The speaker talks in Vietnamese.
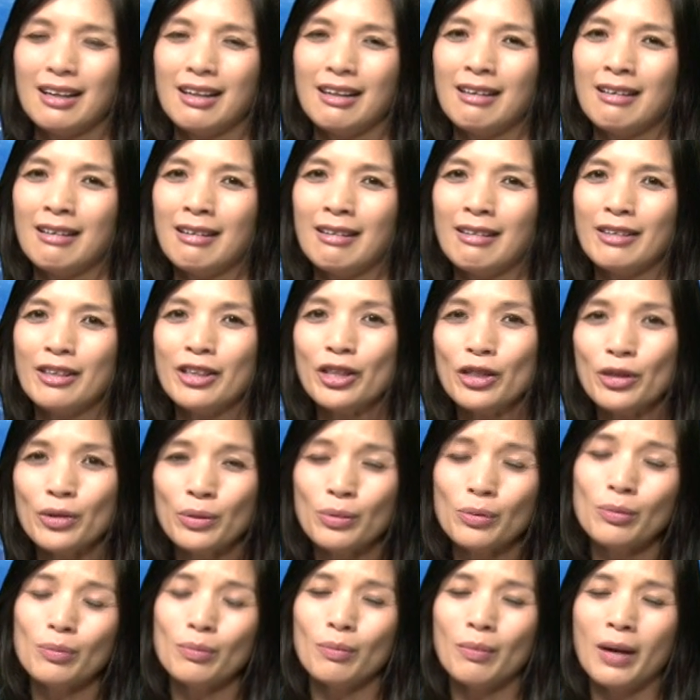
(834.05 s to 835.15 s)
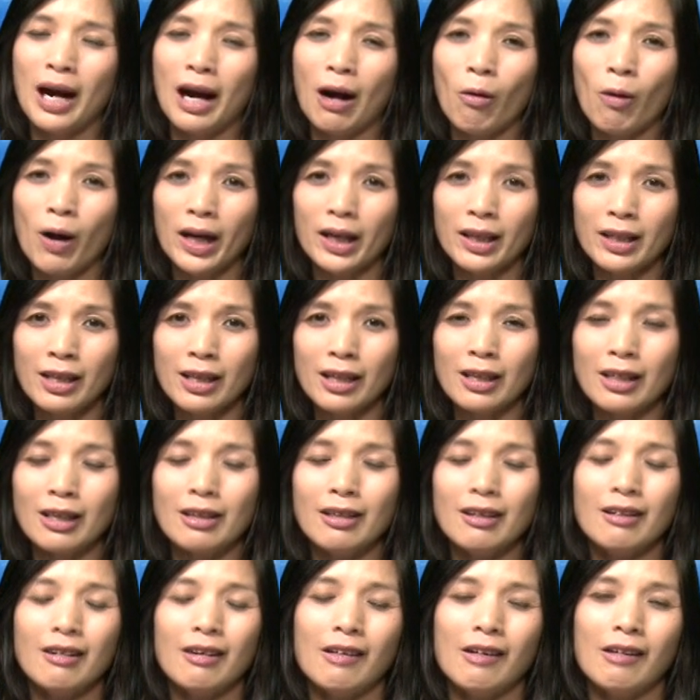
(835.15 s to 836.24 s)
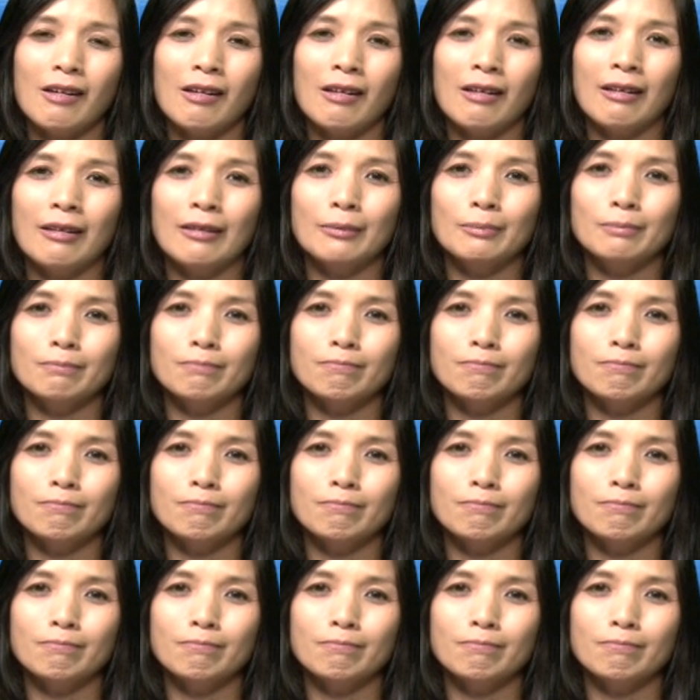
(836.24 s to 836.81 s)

Ờ, nếu mà Hoa Kỳ uh,